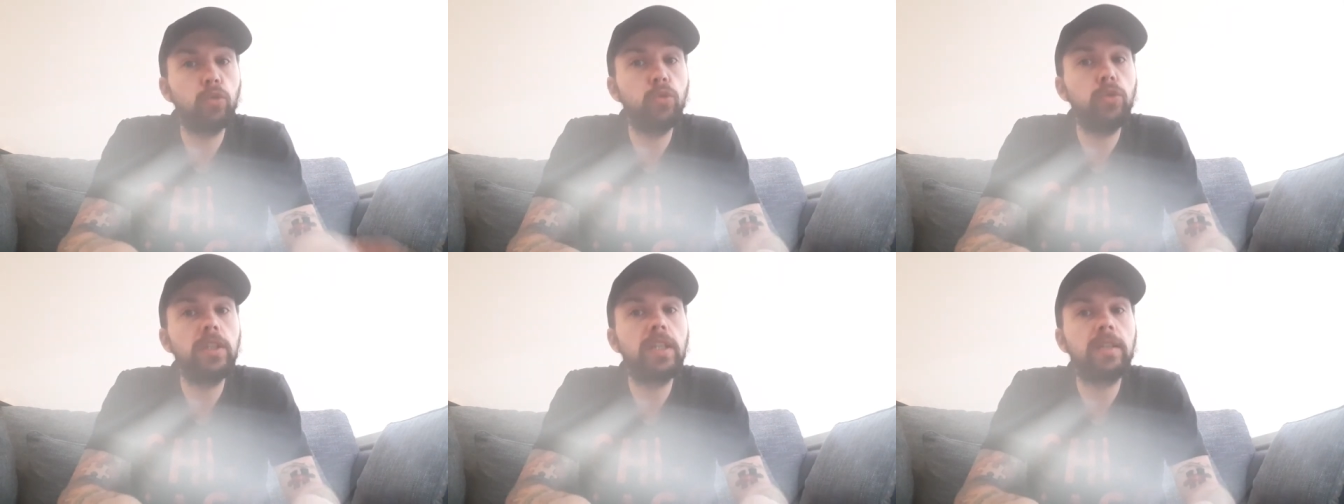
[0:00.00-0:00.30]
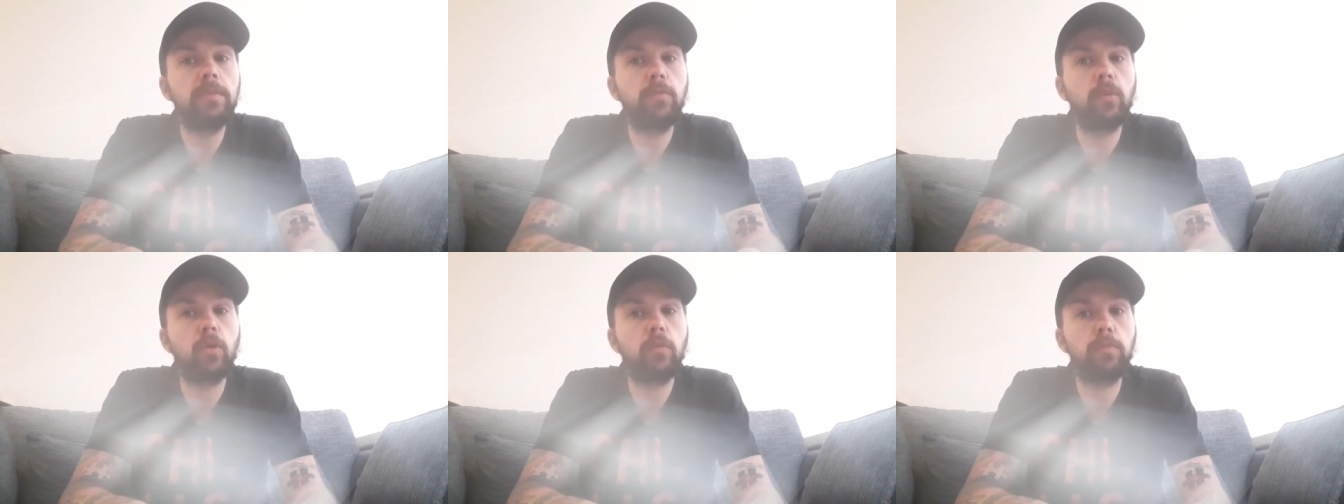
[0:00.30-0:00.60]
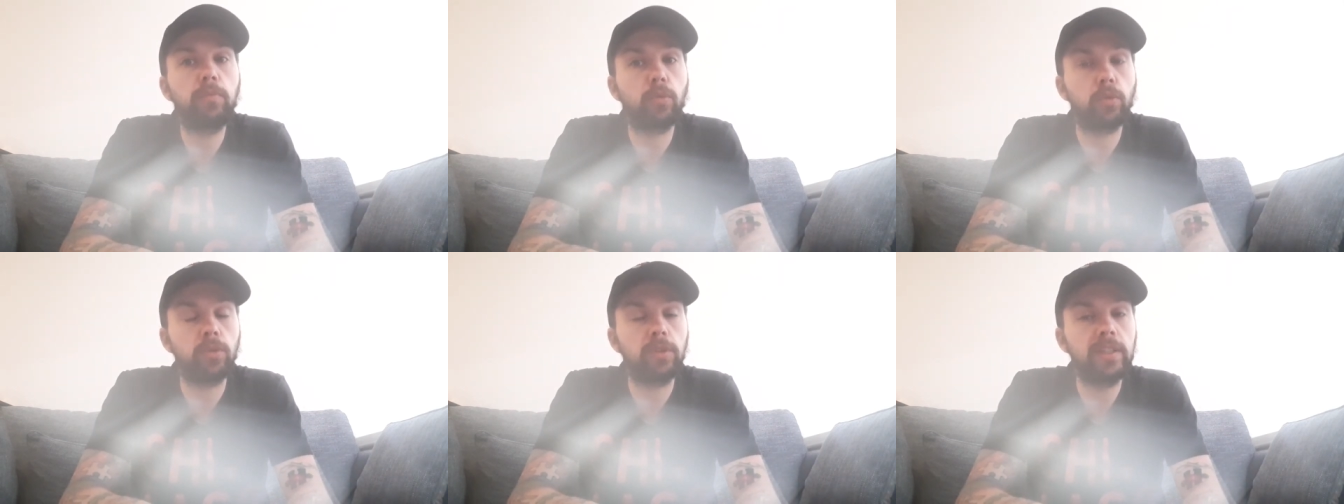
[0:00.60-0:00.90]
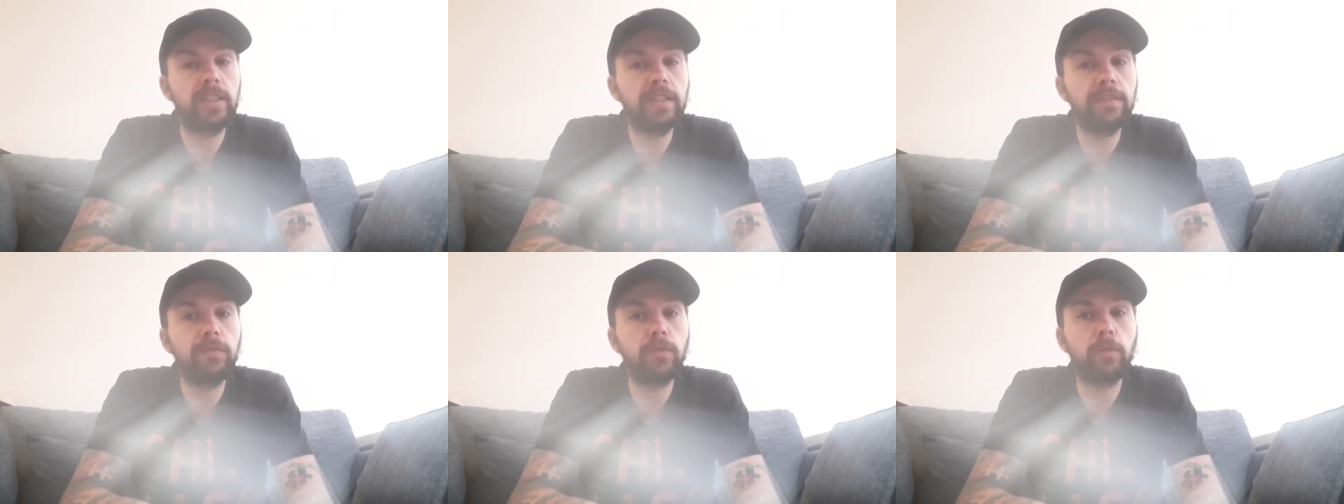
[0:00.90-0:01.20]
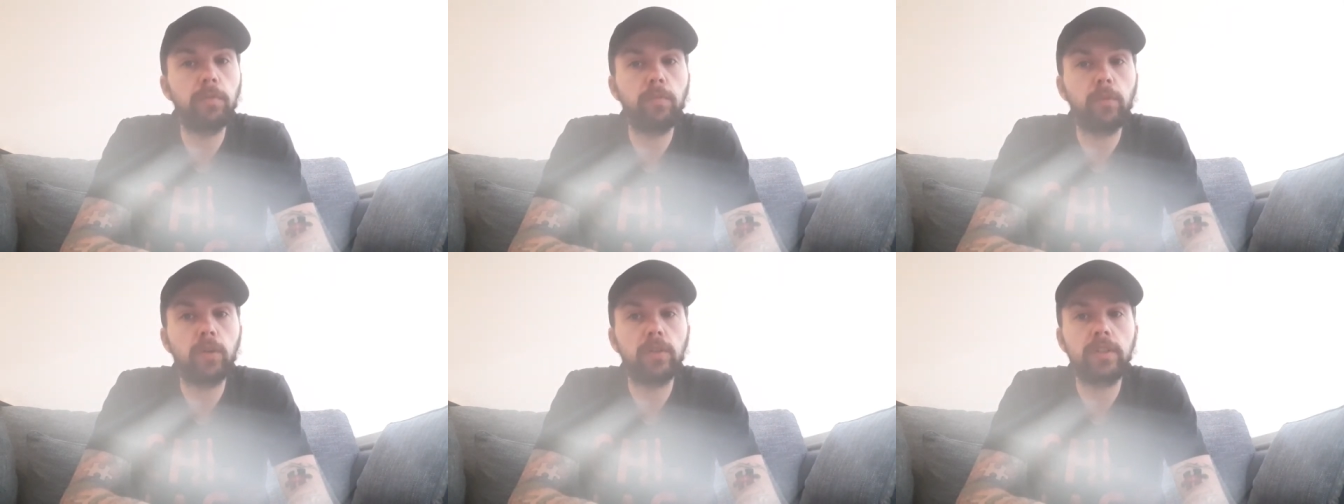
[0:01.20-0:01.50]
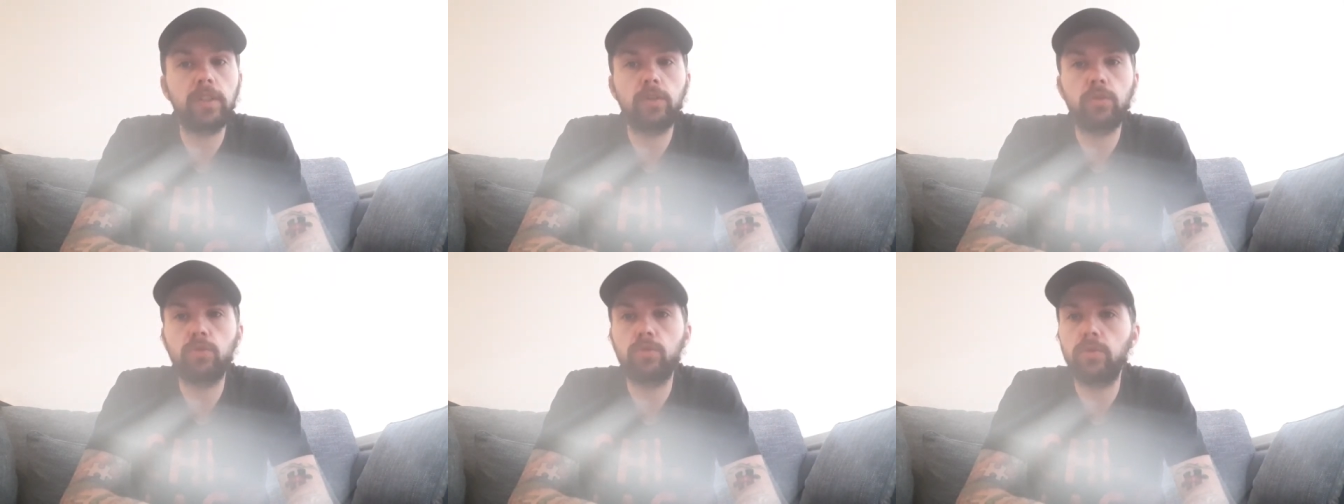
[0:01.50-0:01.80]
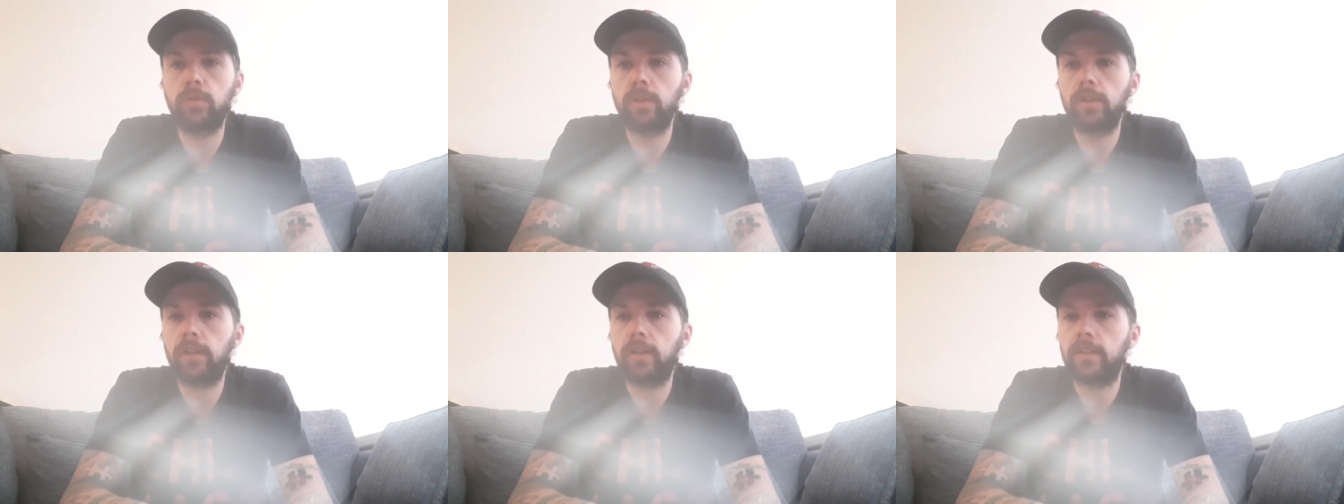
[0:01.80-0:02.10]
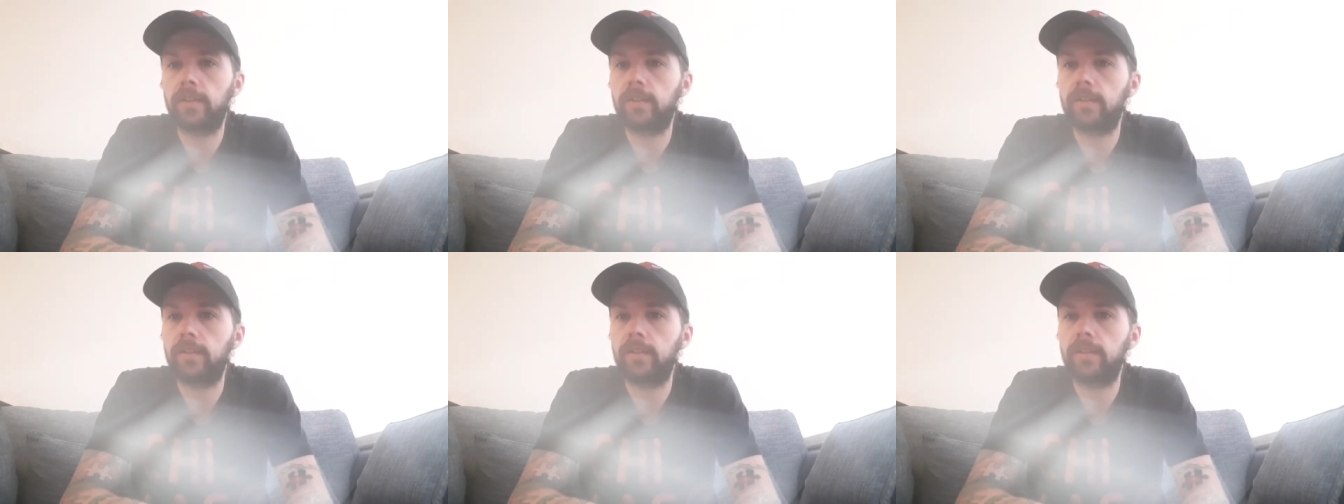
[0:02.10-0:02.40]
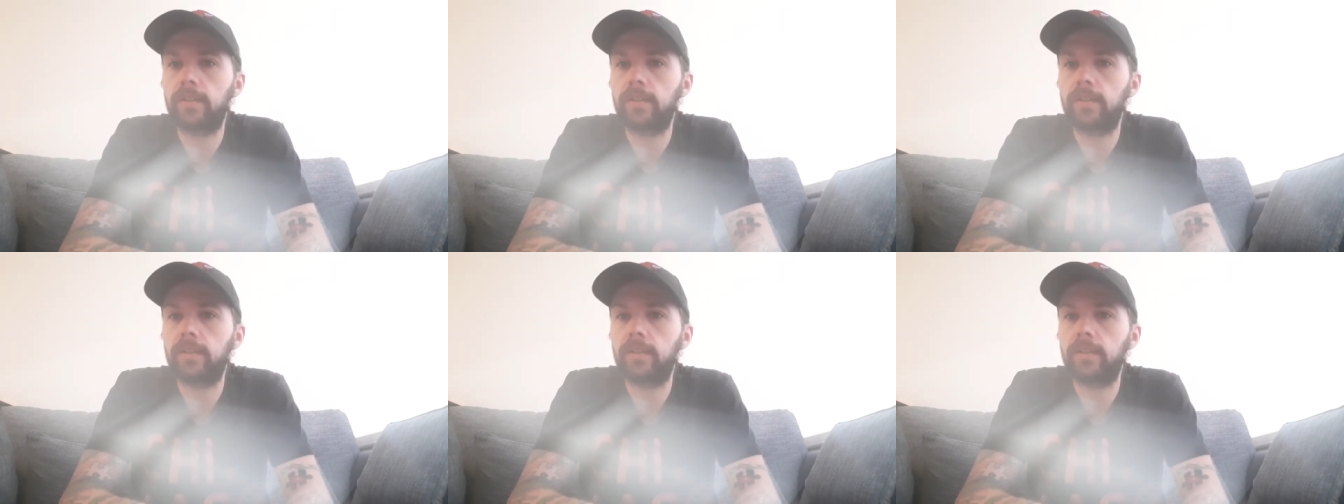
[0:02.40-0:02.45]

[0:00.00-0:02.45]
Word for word: uniquement pour le développement des joueurs